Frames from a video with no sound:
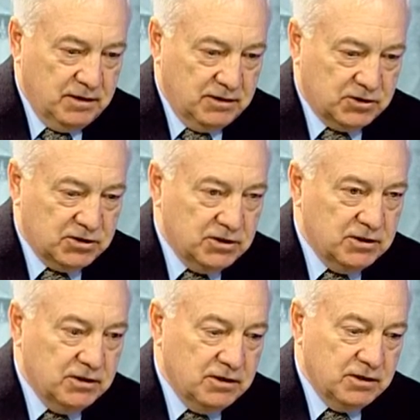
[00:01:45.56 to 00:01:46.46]

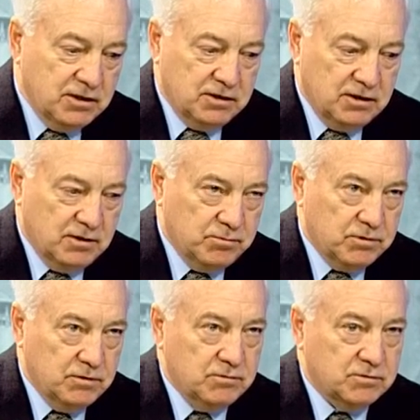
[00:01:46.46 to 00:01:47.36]
жителей городка,
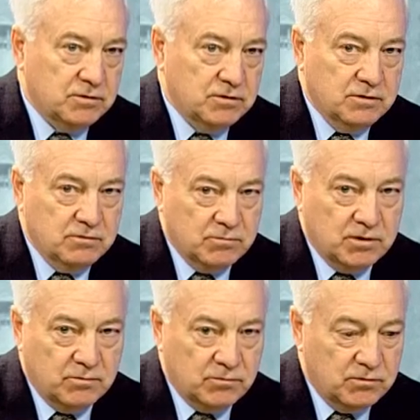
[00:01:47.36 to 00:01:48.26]
потому что у
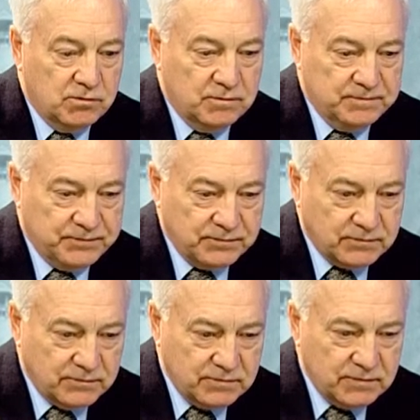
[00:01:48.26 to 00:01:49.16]
меня много
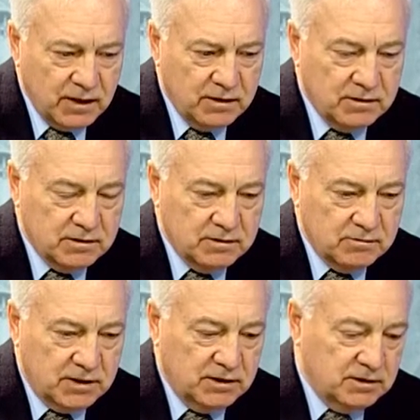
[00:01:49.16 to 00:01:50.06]
э,
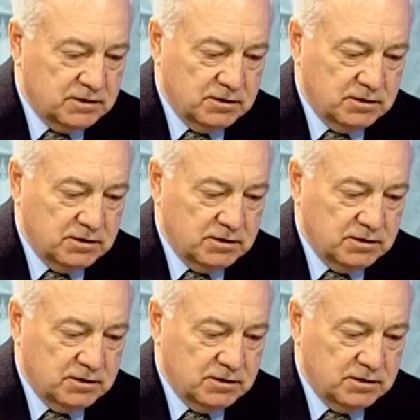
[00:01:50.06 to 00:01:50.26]
военный